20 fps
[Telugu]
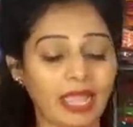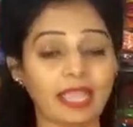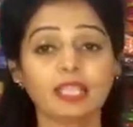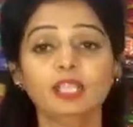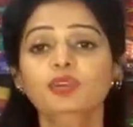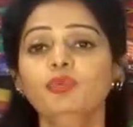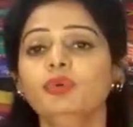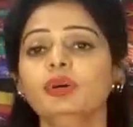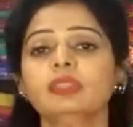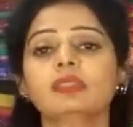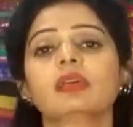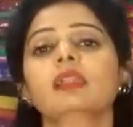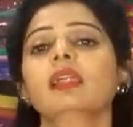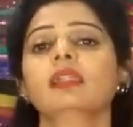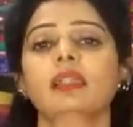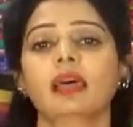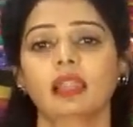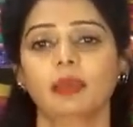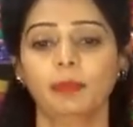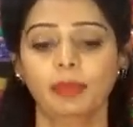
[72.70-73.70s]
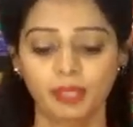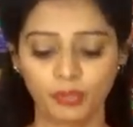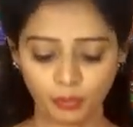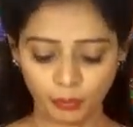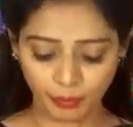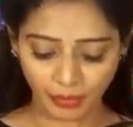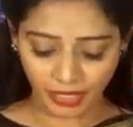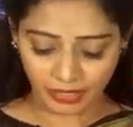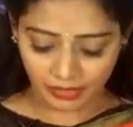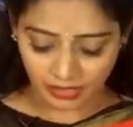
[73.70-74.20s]
ఐదు వందల నలభై
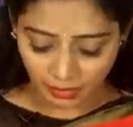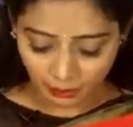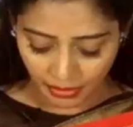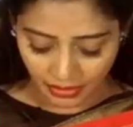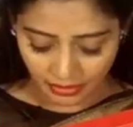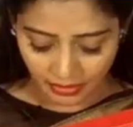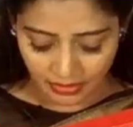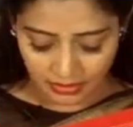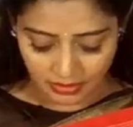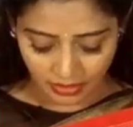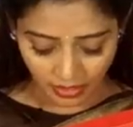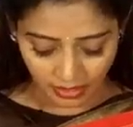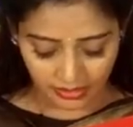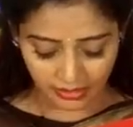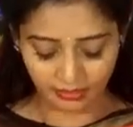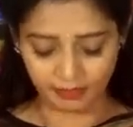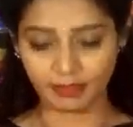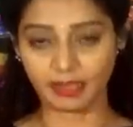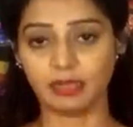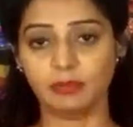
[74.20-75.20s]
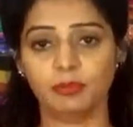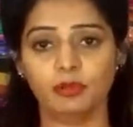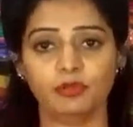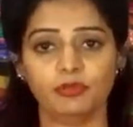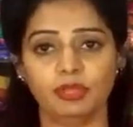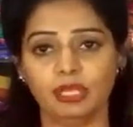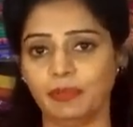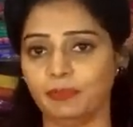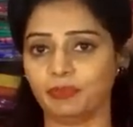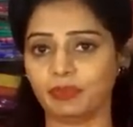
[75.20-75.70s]
రూపాయలకే మనకి సారీ అవైలబుల్
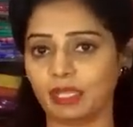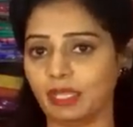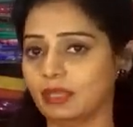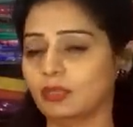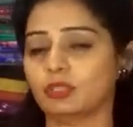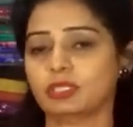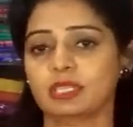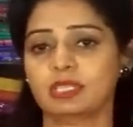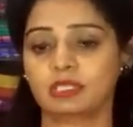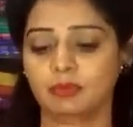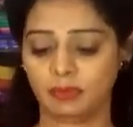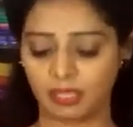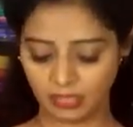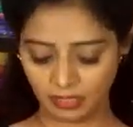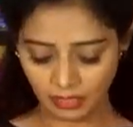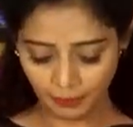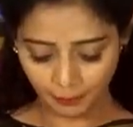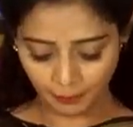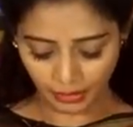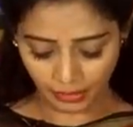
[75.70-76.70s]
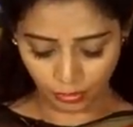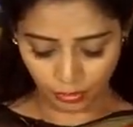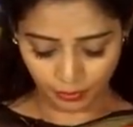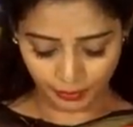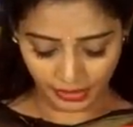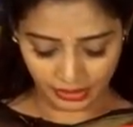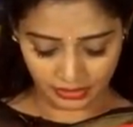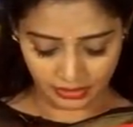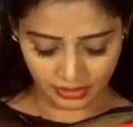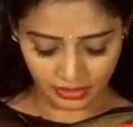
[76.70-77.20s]
ఉంది ఇది వచ్చేసి మనకి పళ్ళు
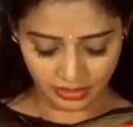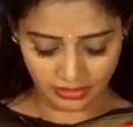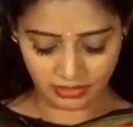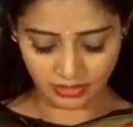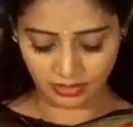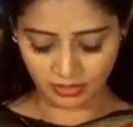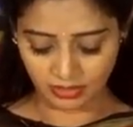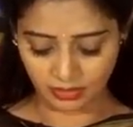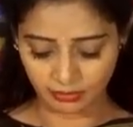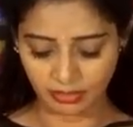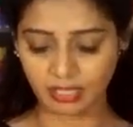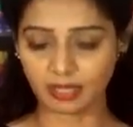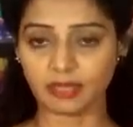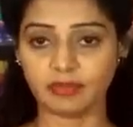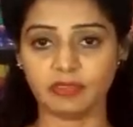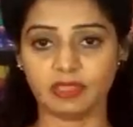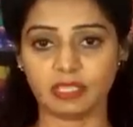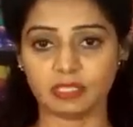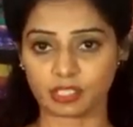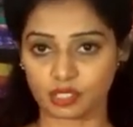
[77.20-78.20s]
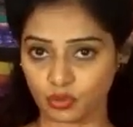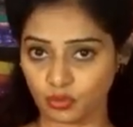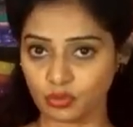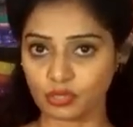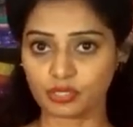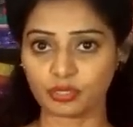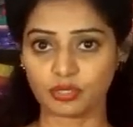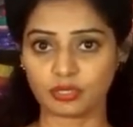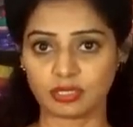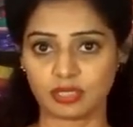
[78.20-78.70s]
పార్ట్ అండి చక్కగా మనకి ఇది
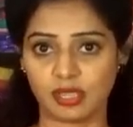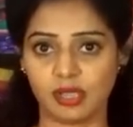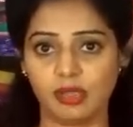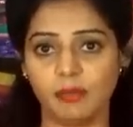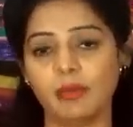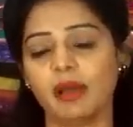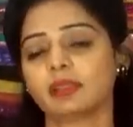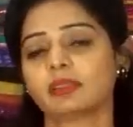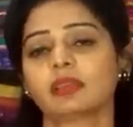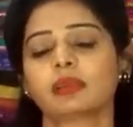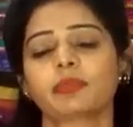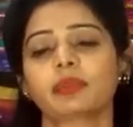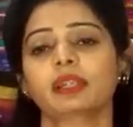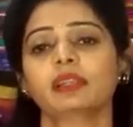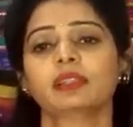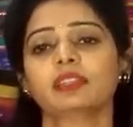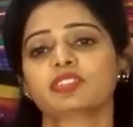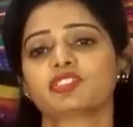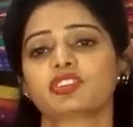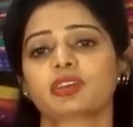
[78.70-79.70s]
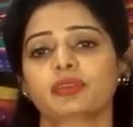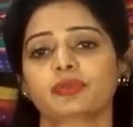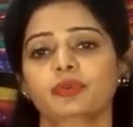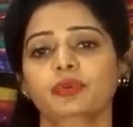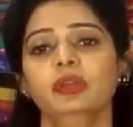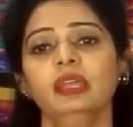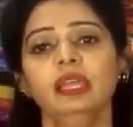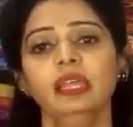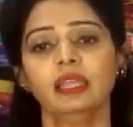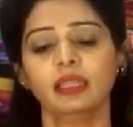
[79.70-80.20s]
స్టోన్స్తో సహా బాతిక్ ప్రింట్ ఇచ్చారు
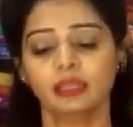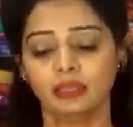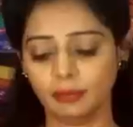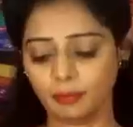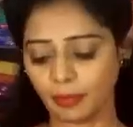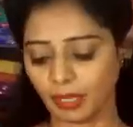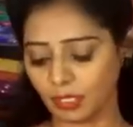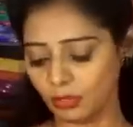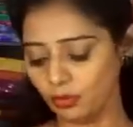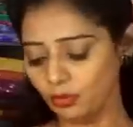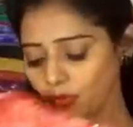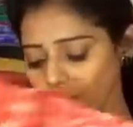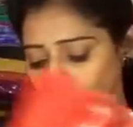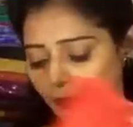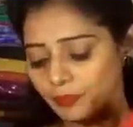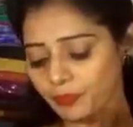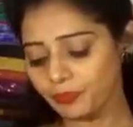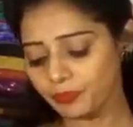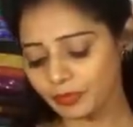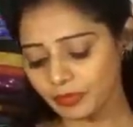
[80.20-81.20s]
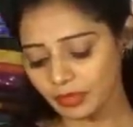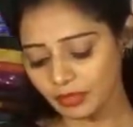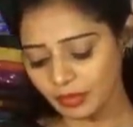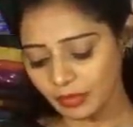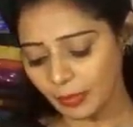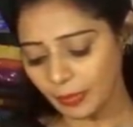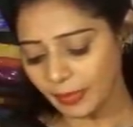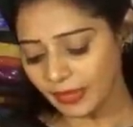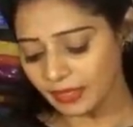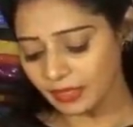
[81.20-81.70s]
ఇది పళ్ళు
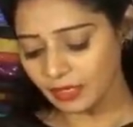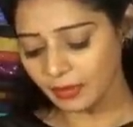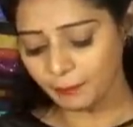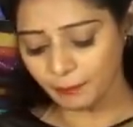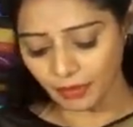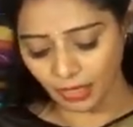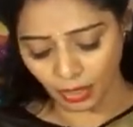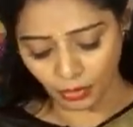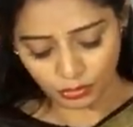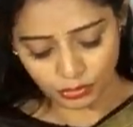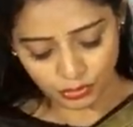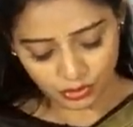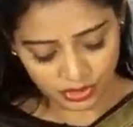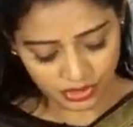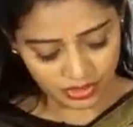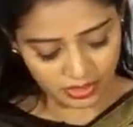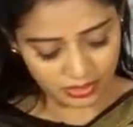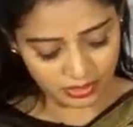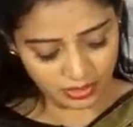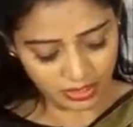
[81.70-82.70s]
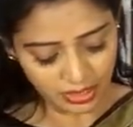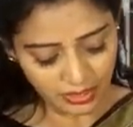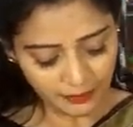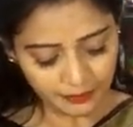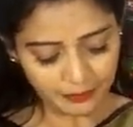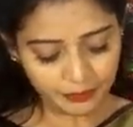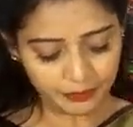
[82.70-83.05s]
దీనికి బ్లౌజ్ వచ్చేసి